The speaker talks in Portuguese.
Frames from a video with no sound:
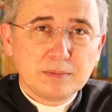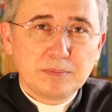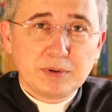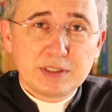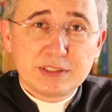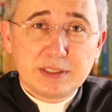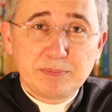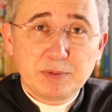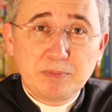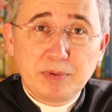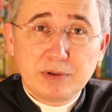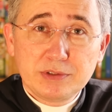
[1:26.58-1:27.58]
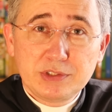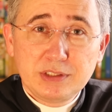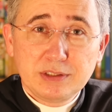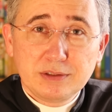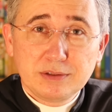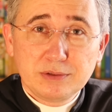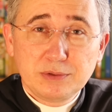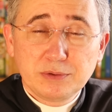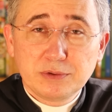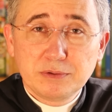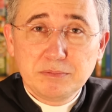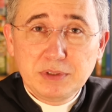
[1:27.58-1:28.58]
Por exemplo, pode
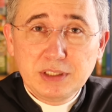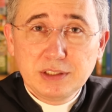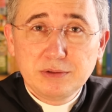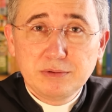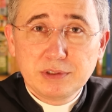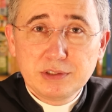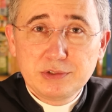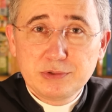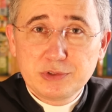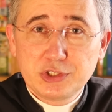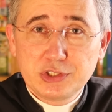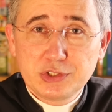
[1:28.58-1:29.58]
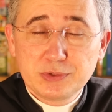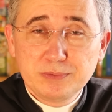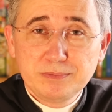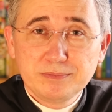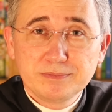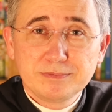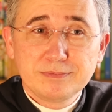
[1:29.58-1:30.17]
dormir durante o jejum?